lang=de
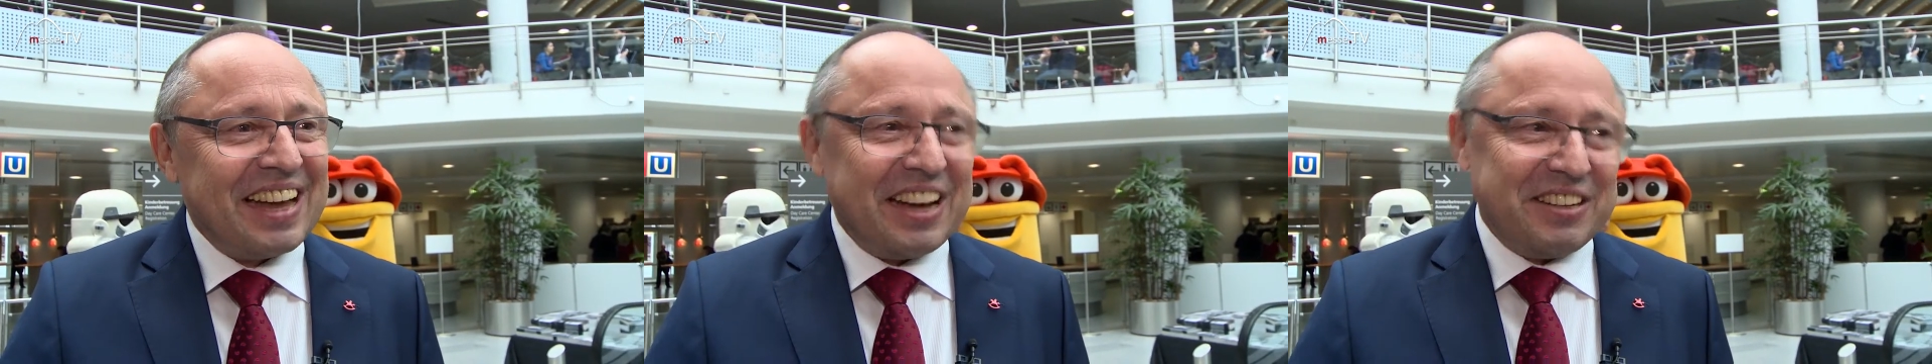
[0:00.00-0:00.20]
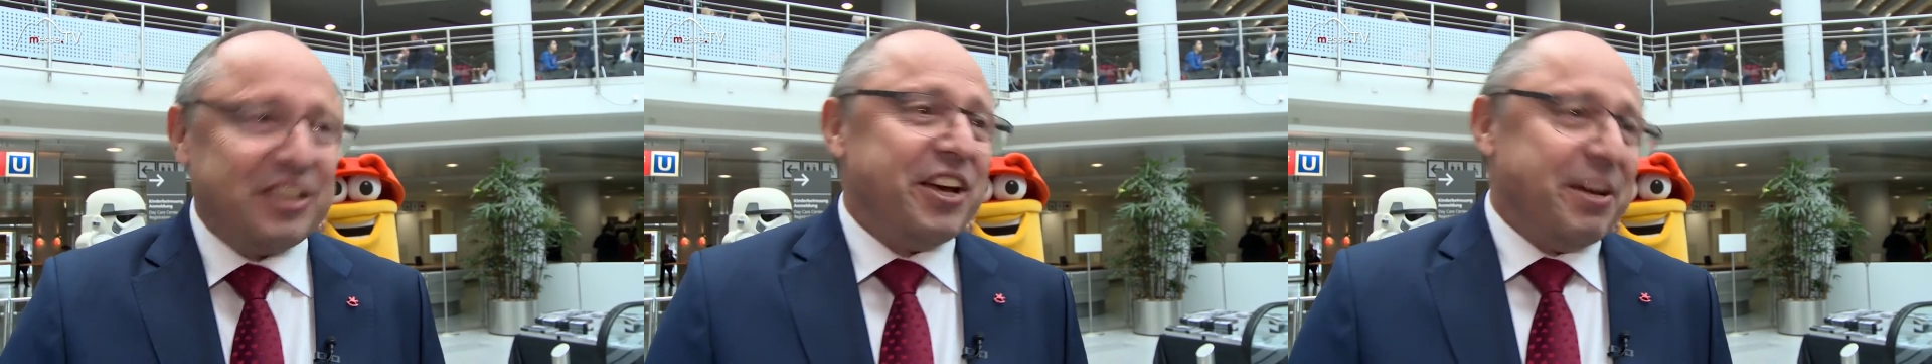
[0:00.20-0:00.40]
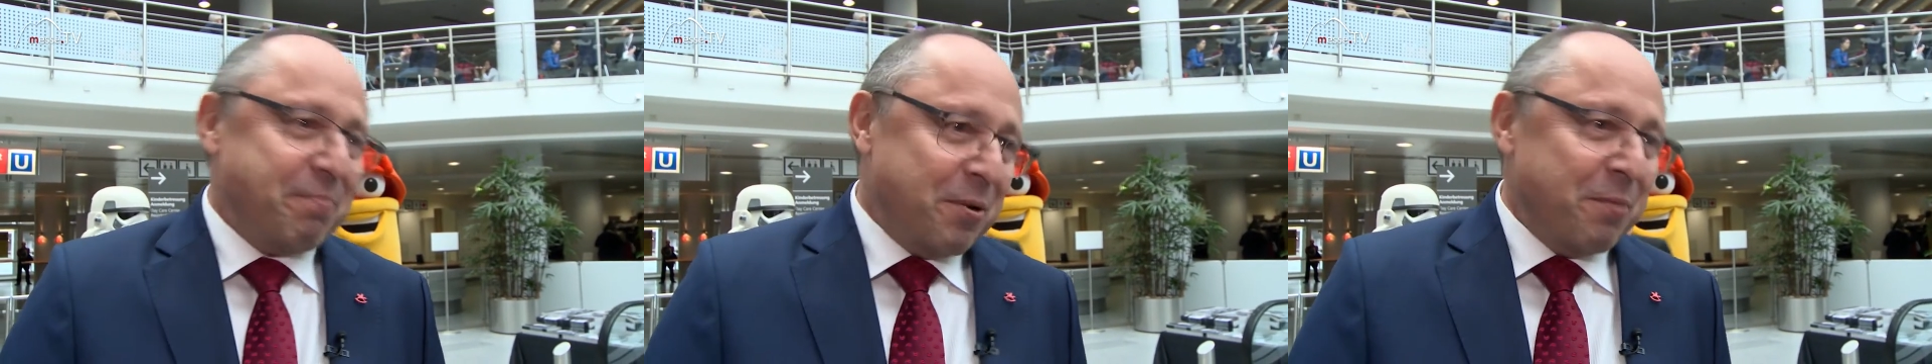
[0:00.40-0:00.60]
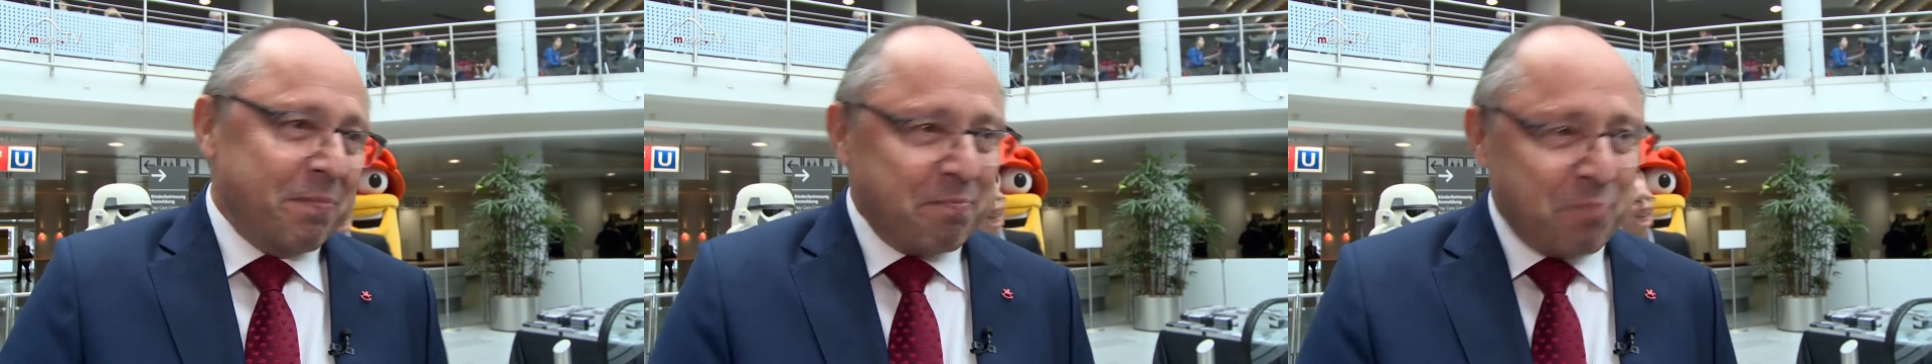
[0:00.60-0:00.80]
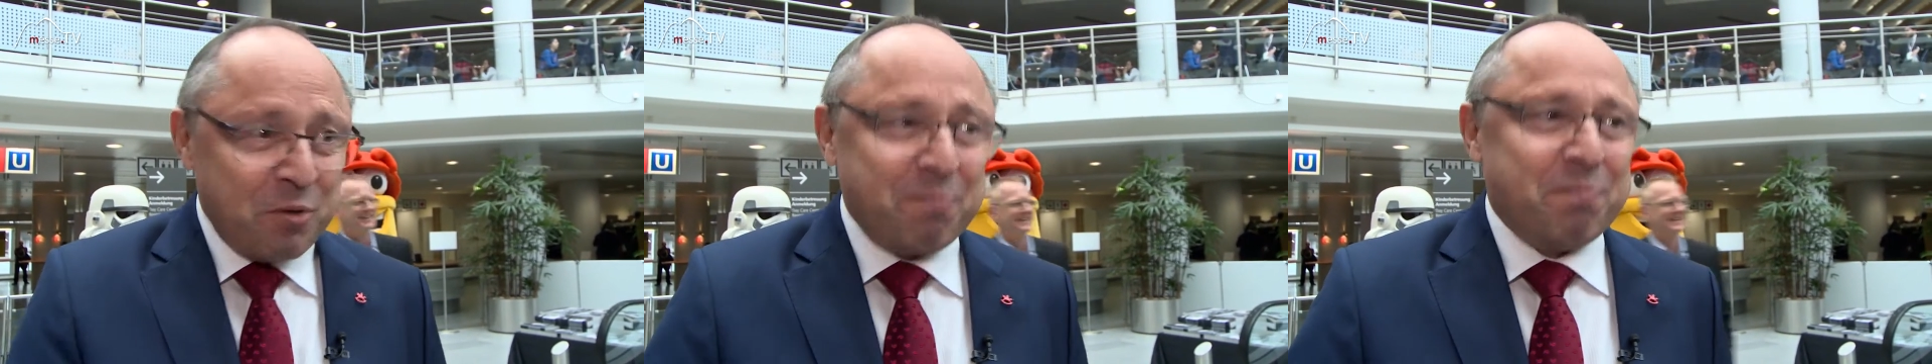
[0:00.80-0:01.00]
Also ja,
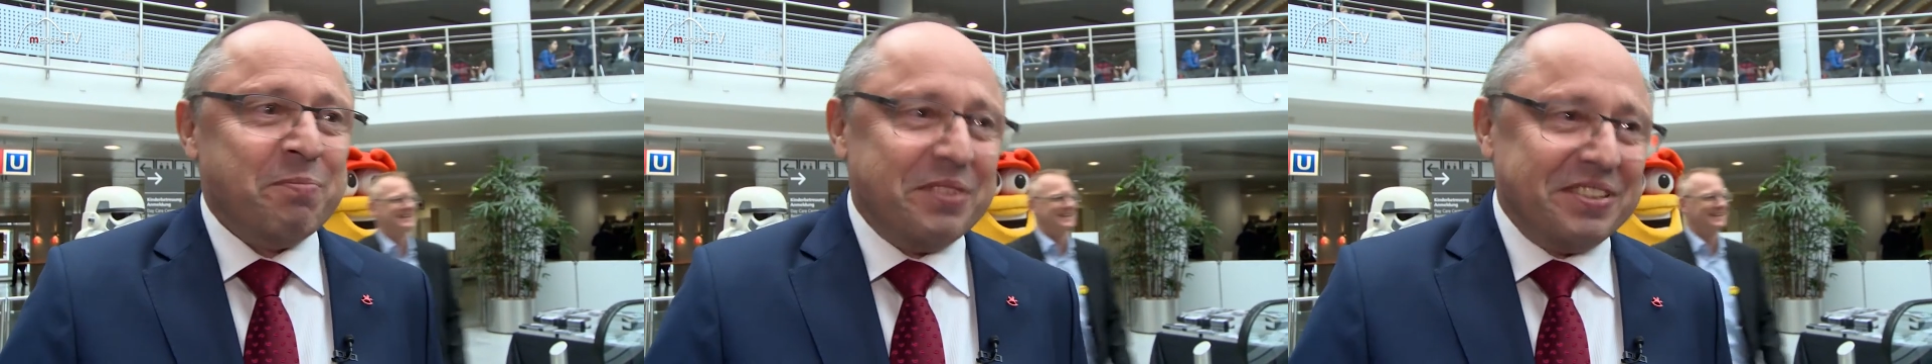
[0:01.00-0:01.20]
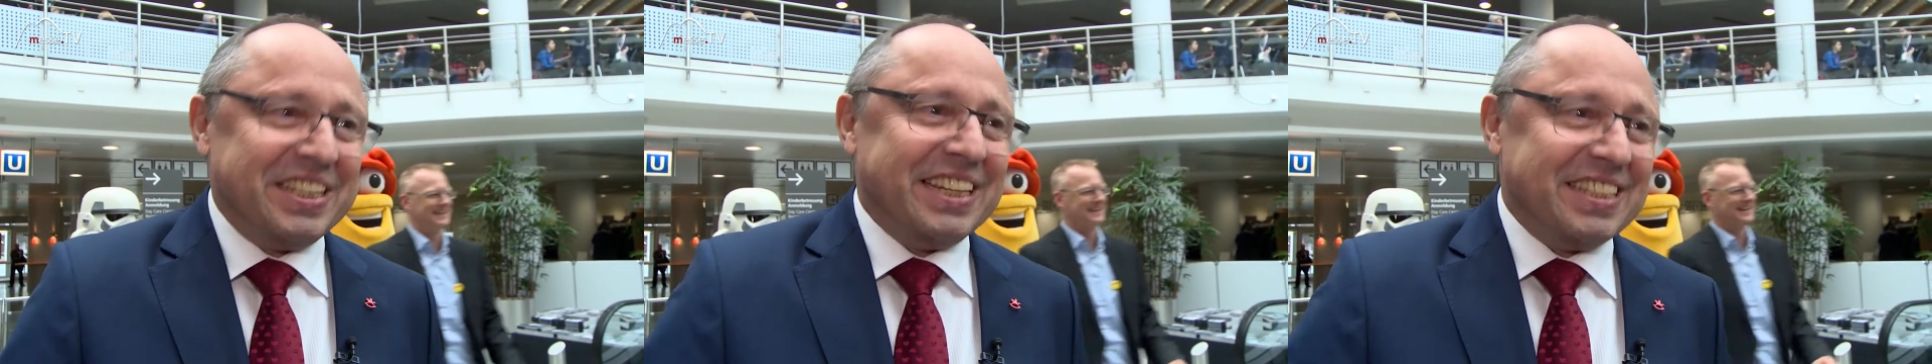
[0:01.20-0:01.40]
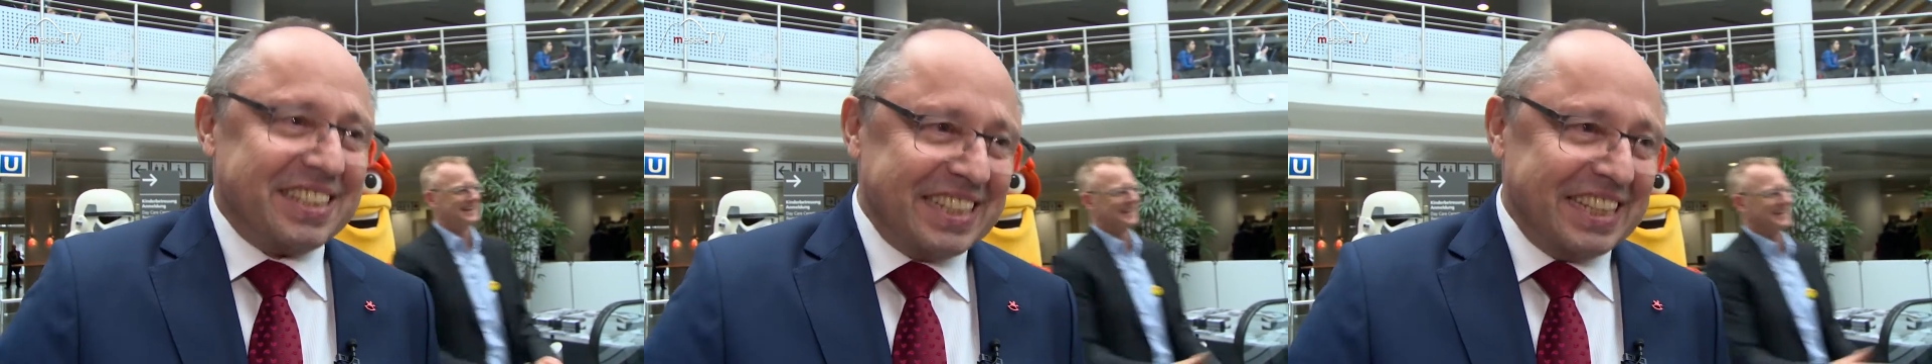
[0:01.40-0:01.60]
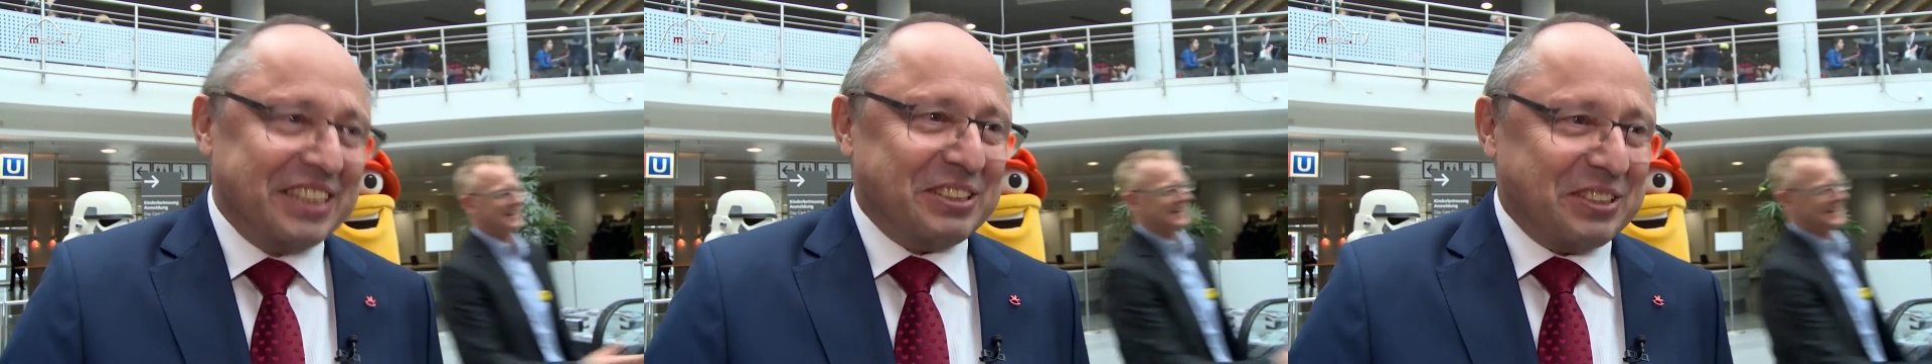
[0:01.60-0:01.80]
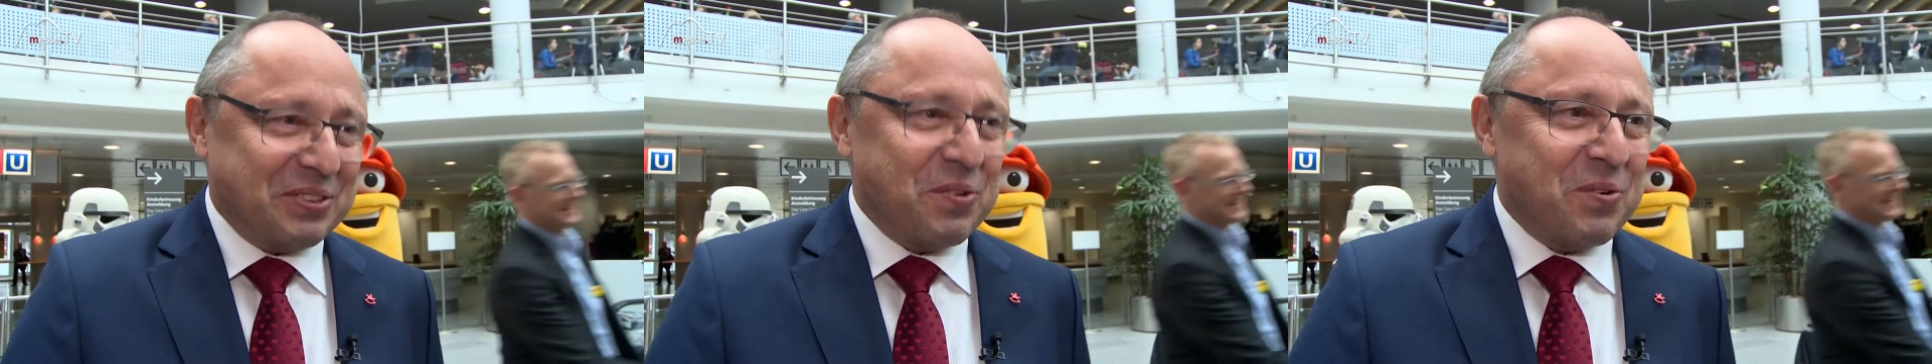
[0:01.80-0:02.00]
Puppen ist jetzt
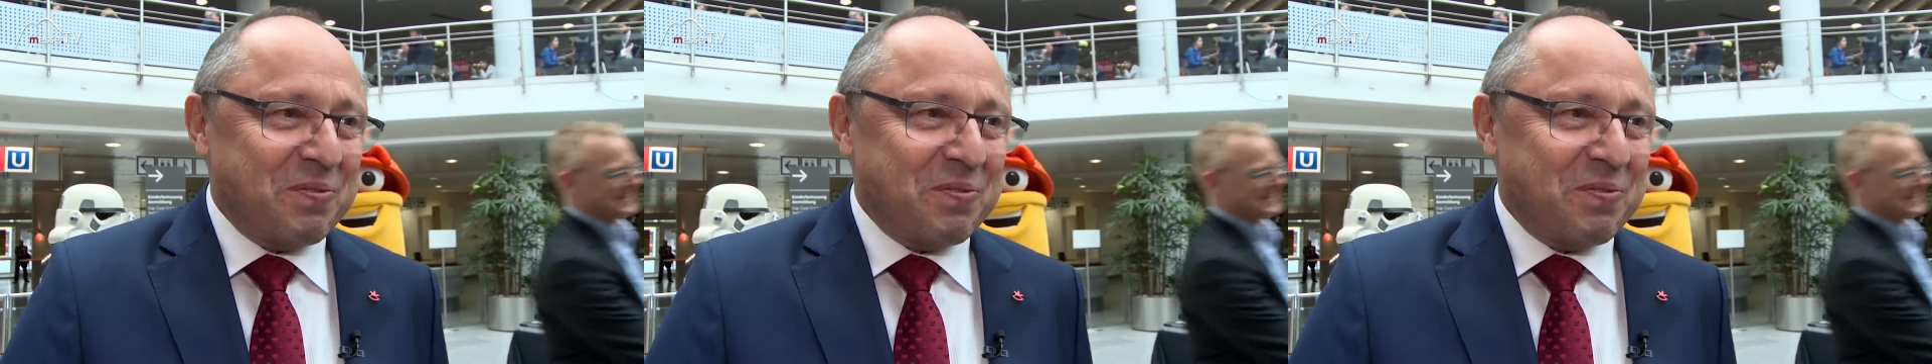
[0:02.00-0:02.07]
nicht so